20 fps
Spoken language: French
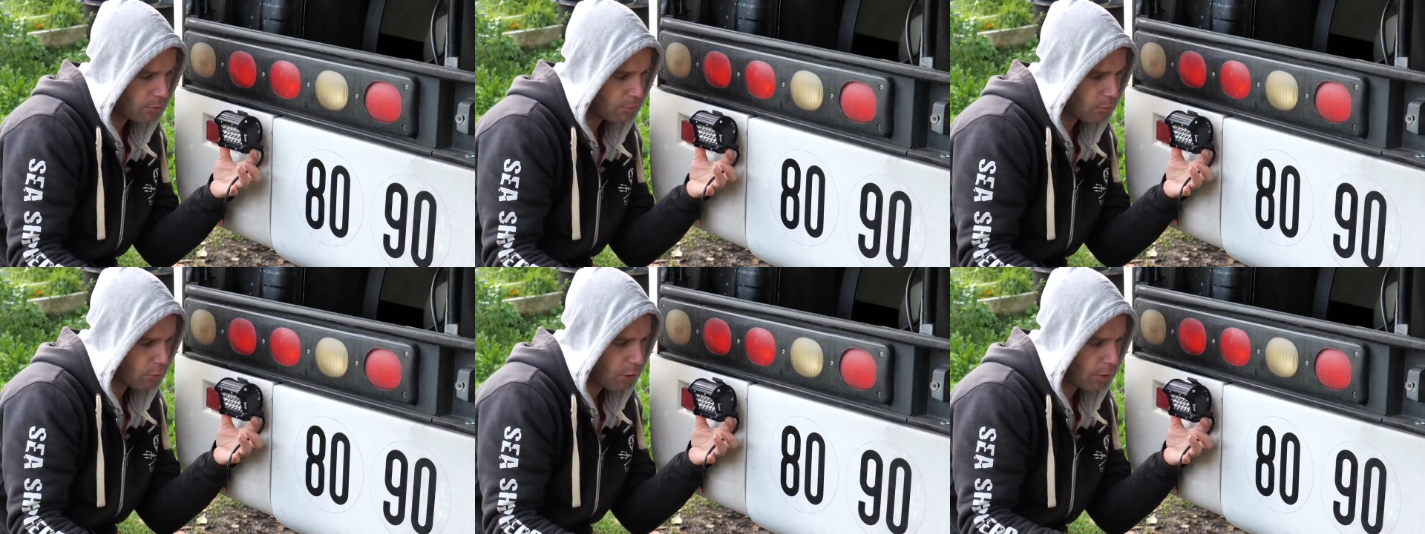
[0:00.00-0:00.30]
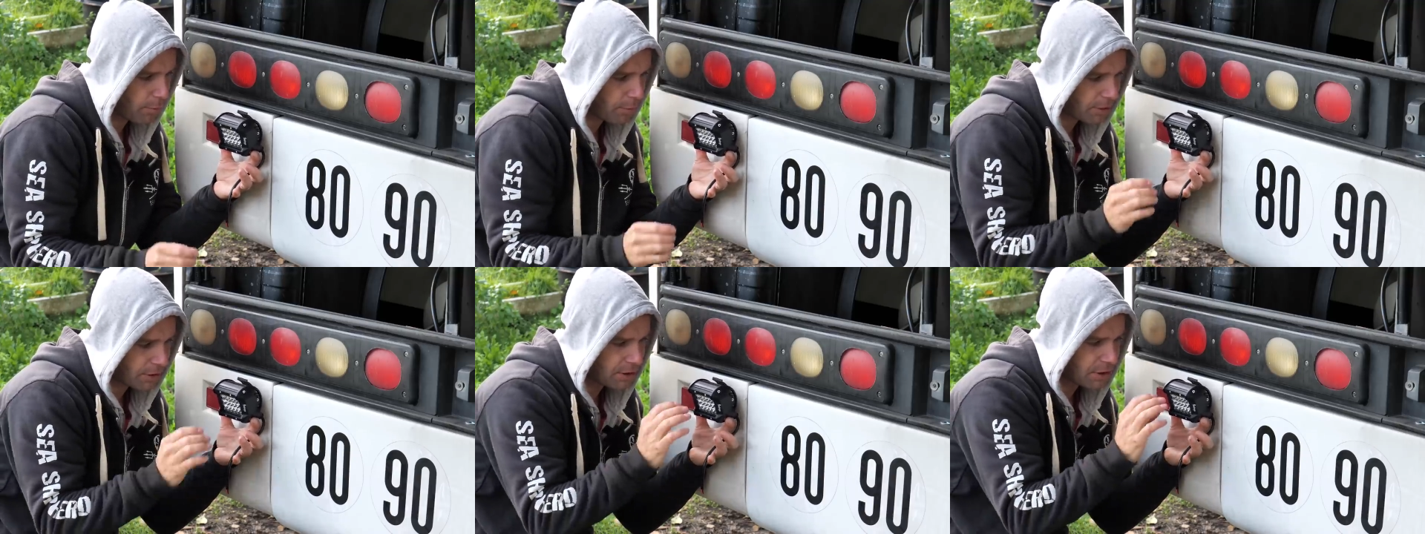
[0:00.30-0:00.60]
Bon,
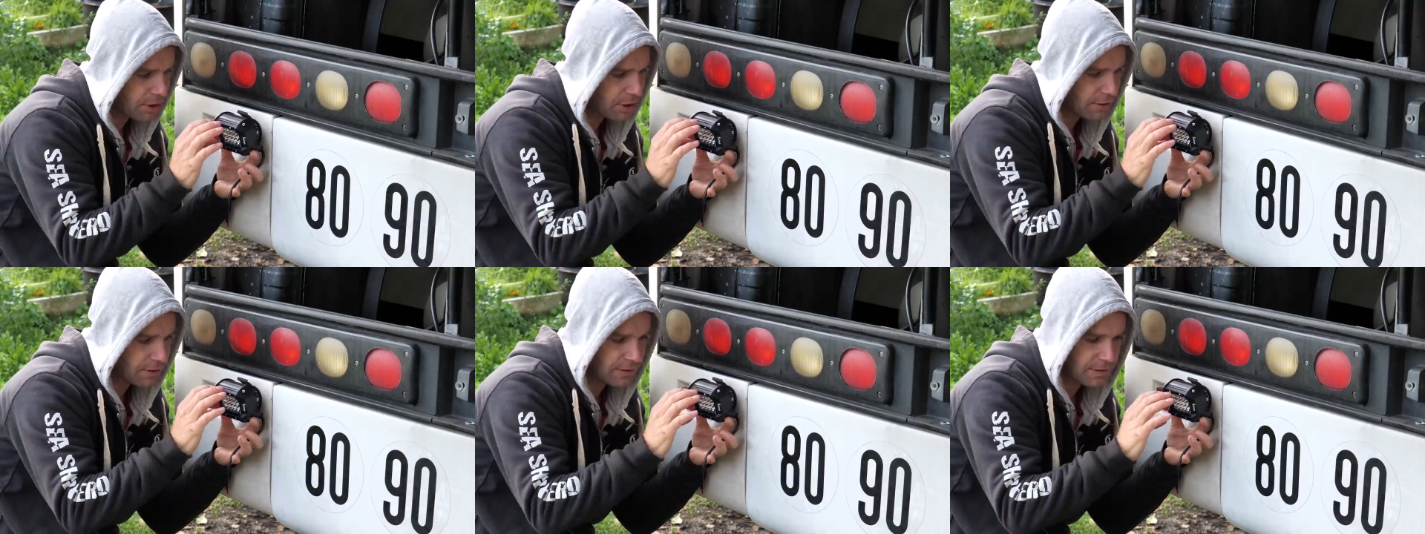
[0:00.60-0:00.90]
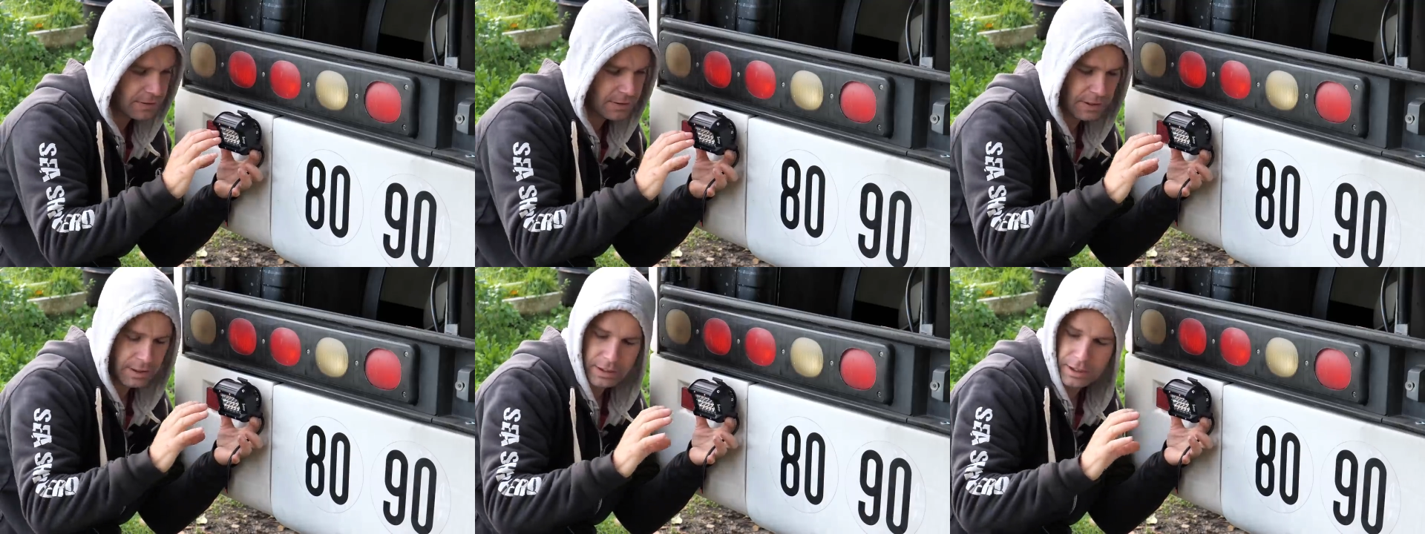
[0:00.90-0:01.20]
après, déjà, si
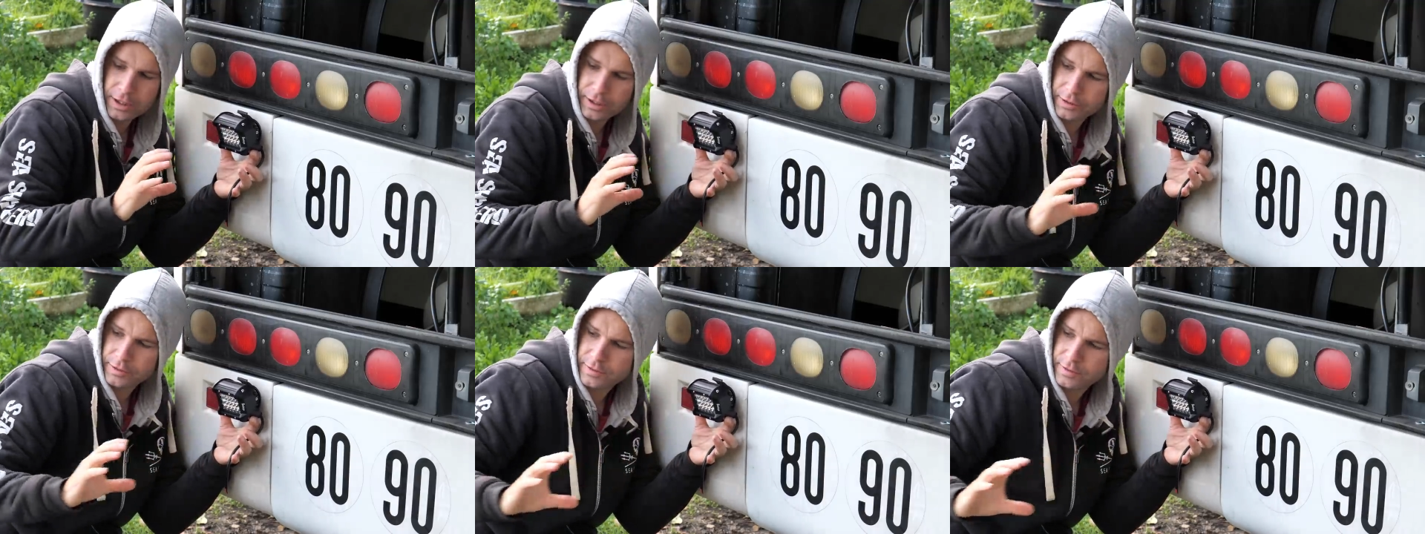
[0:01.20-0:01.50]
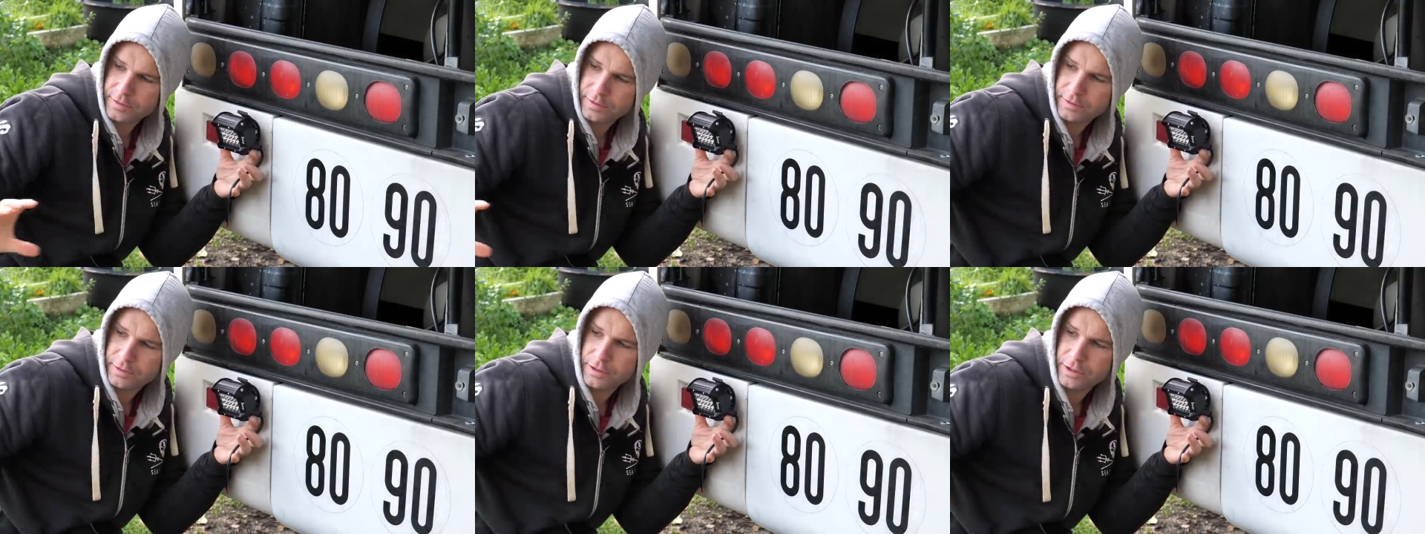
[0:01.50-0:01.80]
ça éclaire
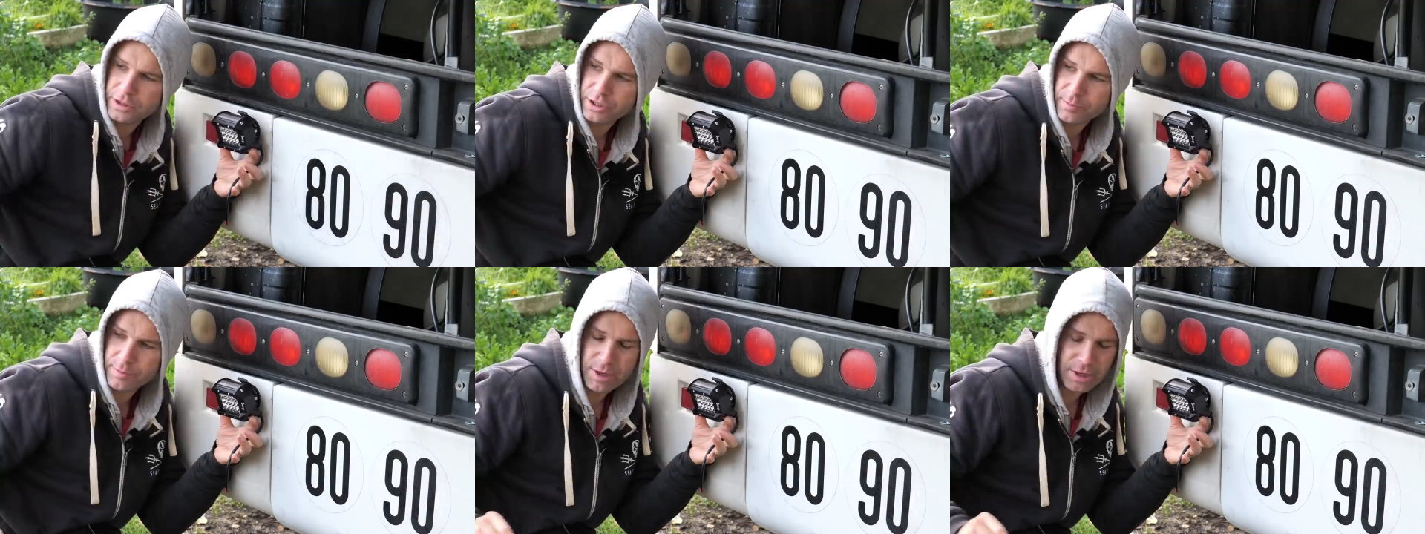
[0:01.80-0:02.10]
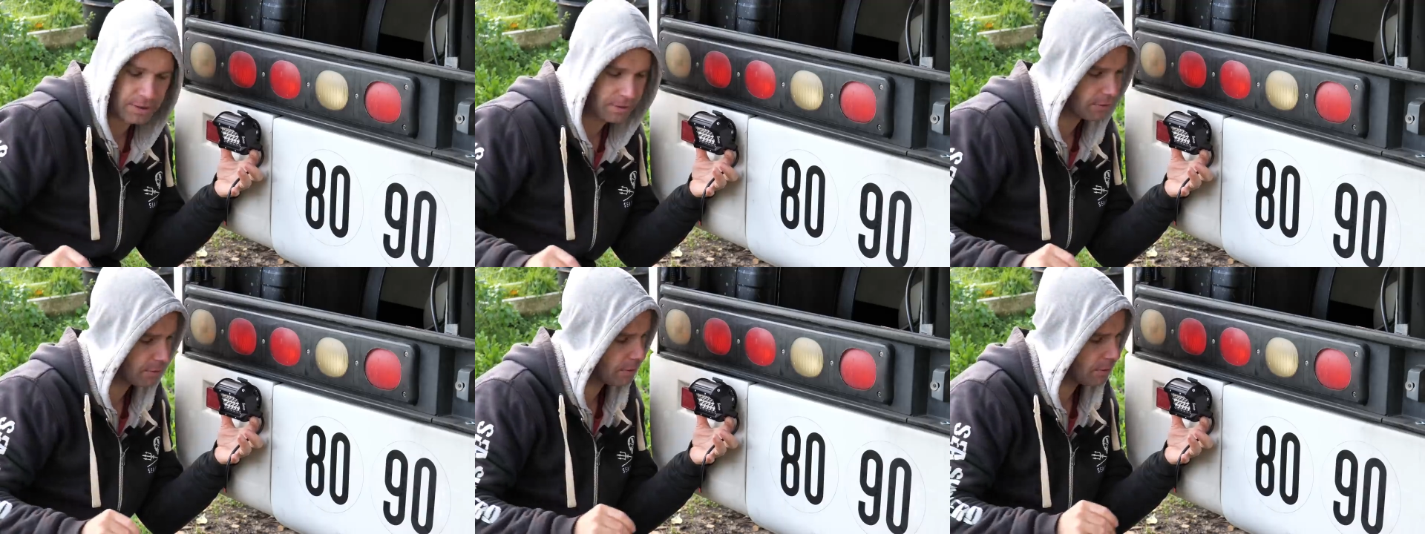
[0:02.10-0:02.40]
ici, c'est déjà
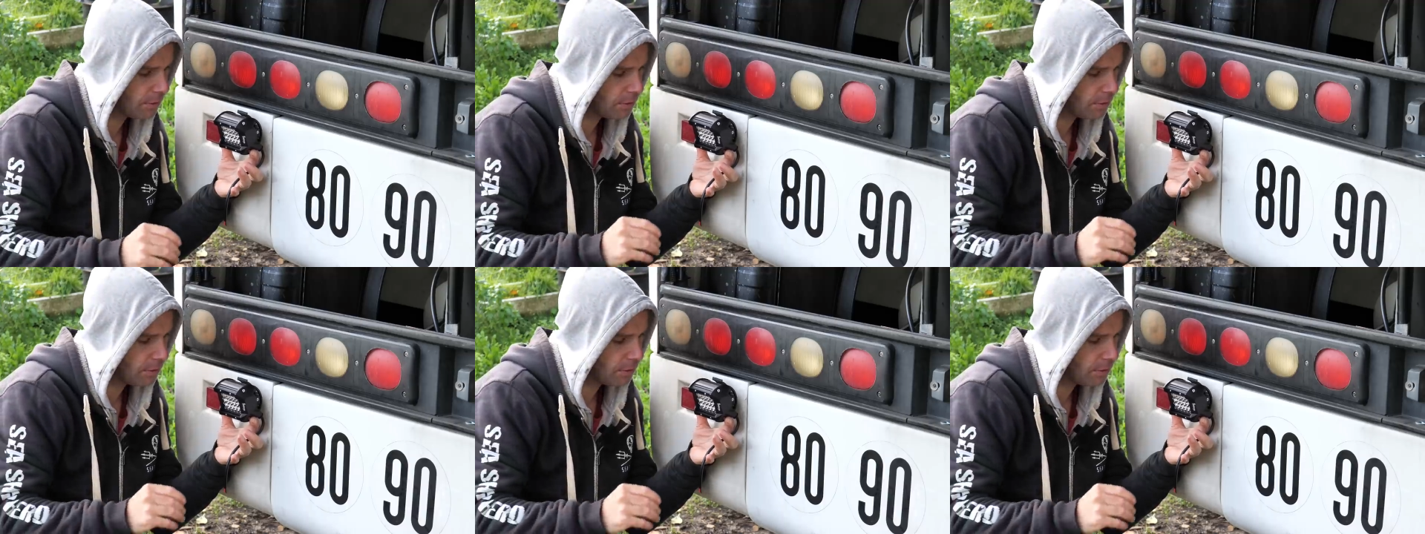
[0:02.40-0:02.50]
bien. Hein.